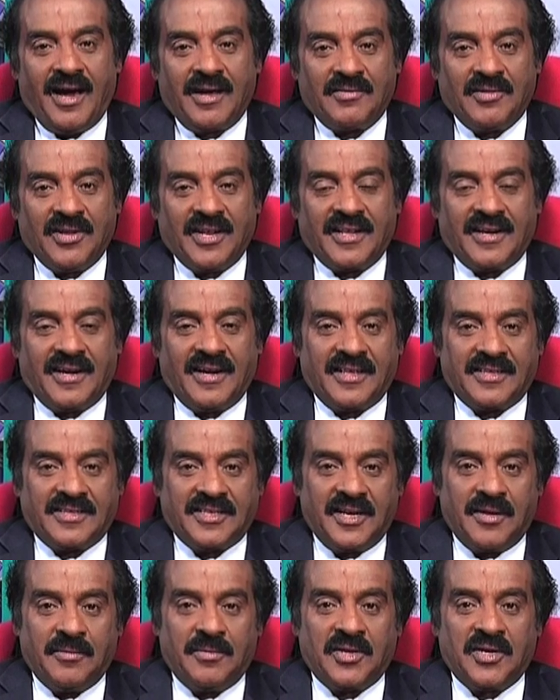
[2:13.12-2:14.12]
ஆர்வலர்கள்
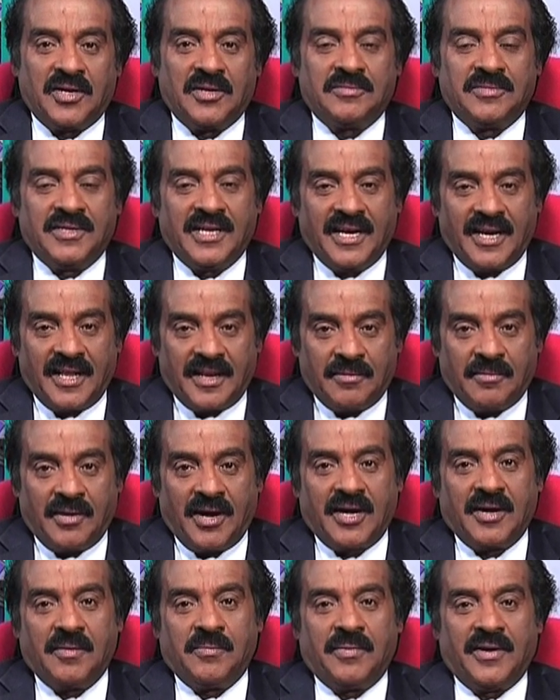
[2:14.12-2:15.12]
அத்தனை பேர்களும்
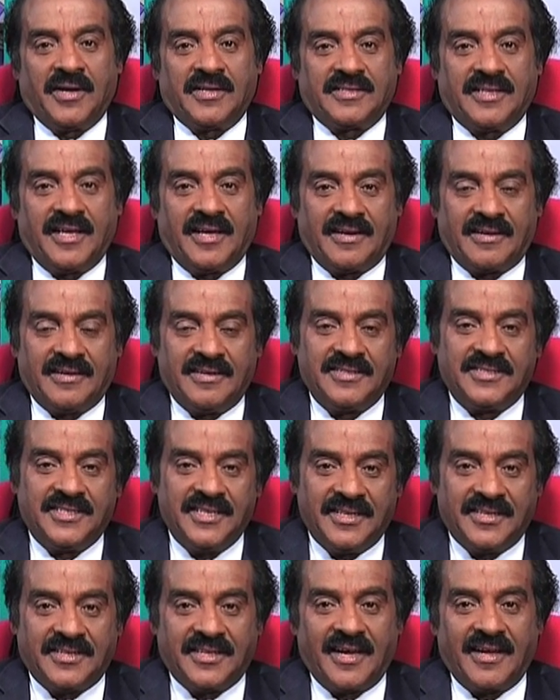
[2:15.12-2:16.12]
ஏளனமாக பார்த்தார்கள்
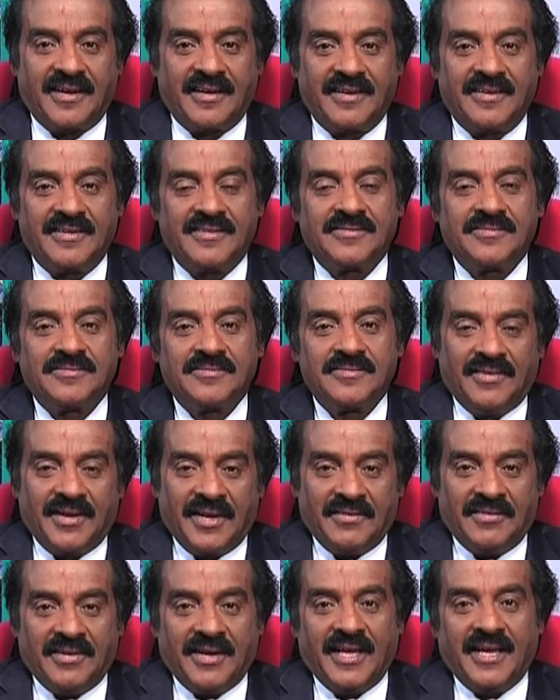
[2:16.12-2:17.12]
சிரித்தார்கள்
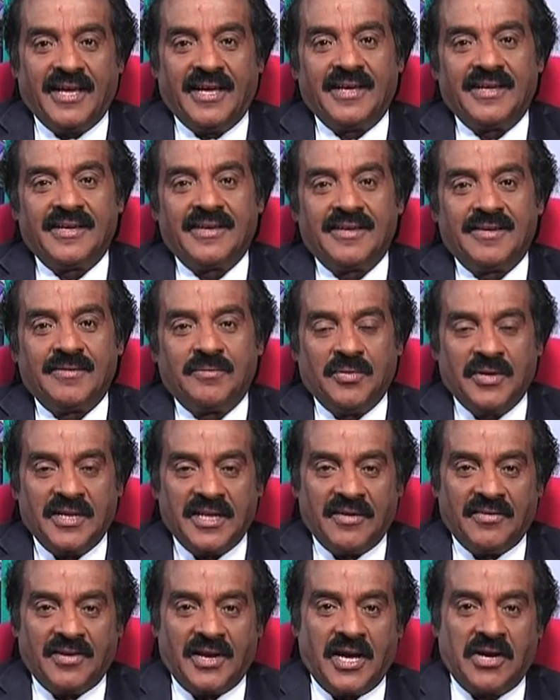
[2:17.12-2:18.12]
இவனை விட
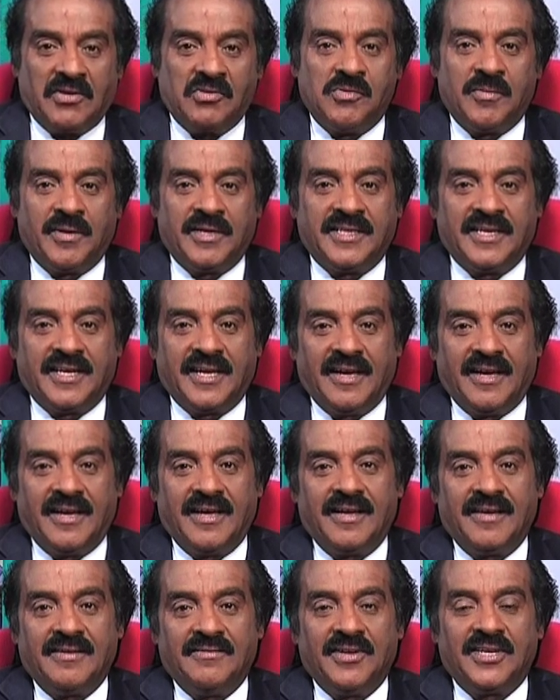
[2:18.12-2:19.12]
பெரியவனாகவும் அதிக
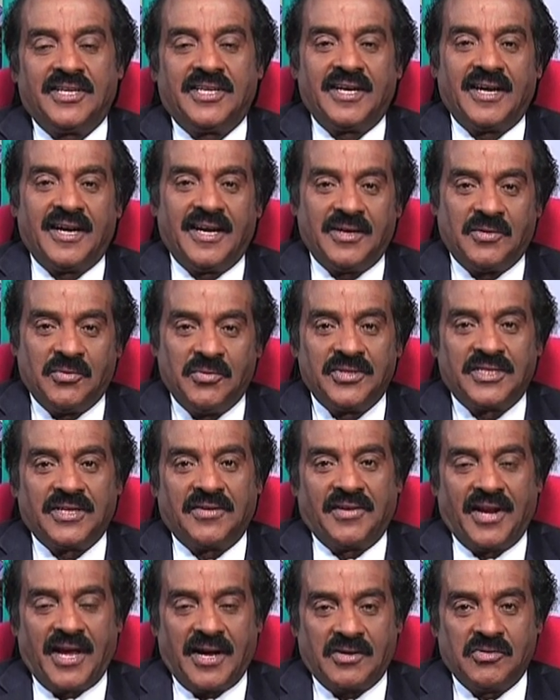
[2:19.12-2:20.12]
வெற்றிகளை
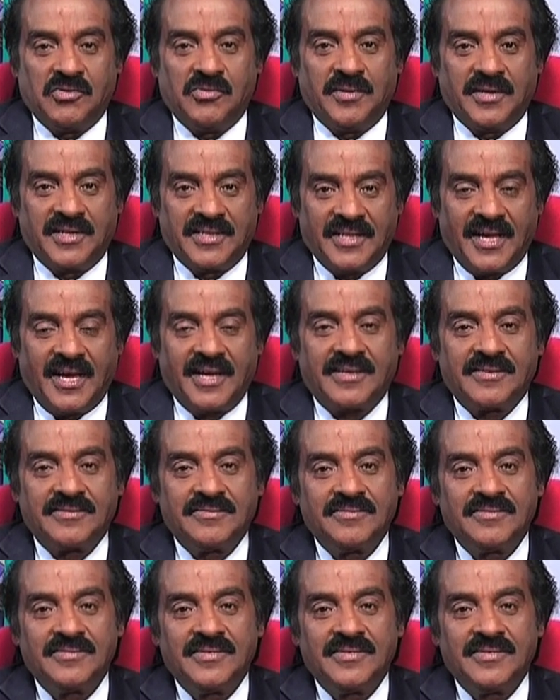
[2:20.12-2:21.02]
குவித்தவனாகவும் இருந்தான்